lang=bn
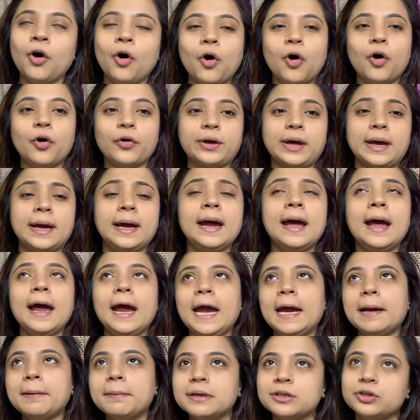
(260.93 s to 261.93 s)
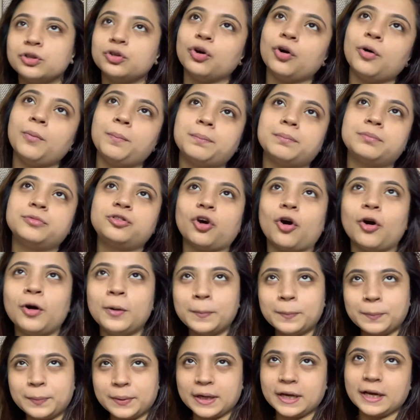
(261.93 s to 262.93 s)
ওকে এবার তো
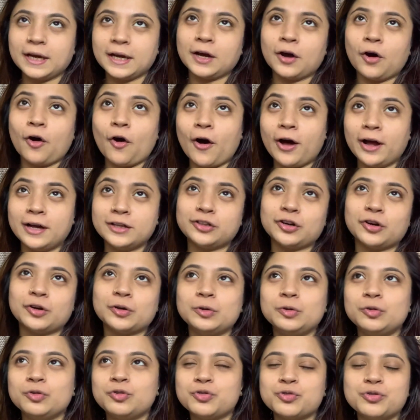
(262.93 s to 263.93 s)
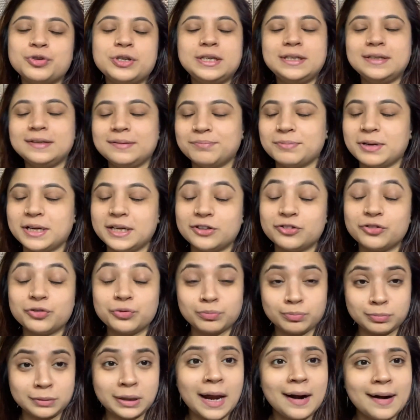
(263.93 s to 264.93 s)
যখন বিয়ে হয় তখন শুনি মানে
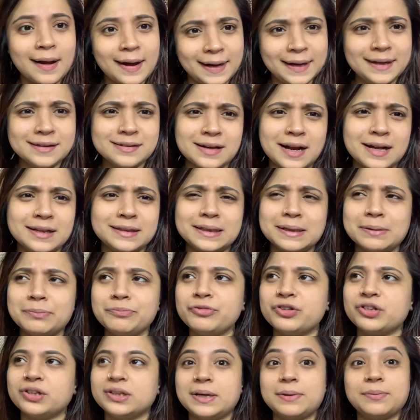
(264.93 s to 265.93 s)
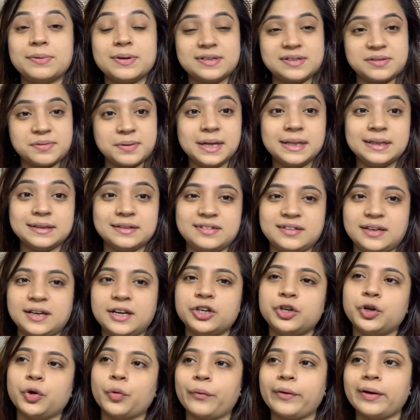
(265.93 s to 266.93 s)
তার আগে জানতাম যে দেবরাজের বাড়িতে
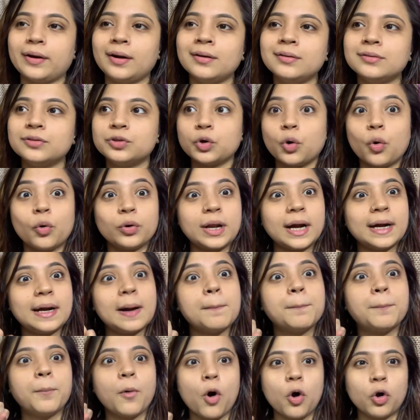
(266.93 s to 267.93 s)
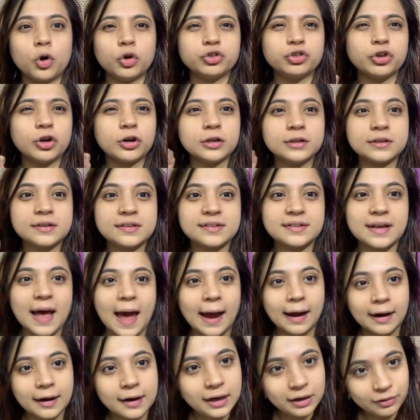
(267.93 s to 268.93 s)
চিকেন ঢোকে না তো ওটা একটা বড় সড়ো
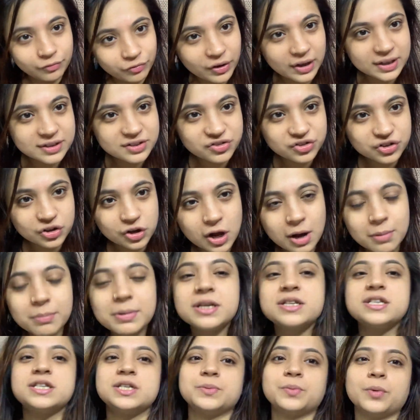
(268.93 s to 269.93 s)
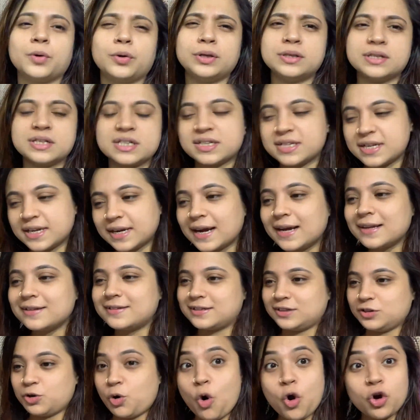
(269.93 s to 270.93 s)
স্যাক্রিফাইস ছিল আমার জীবনে যে ঠিক
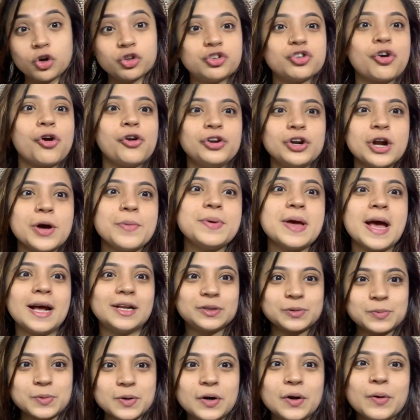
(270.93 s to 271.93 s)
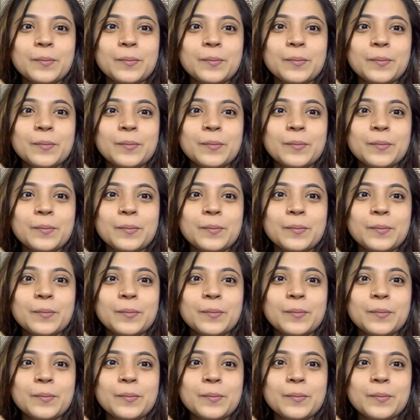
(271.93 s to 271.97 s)
আছে ওর জন্য আমি এত বড়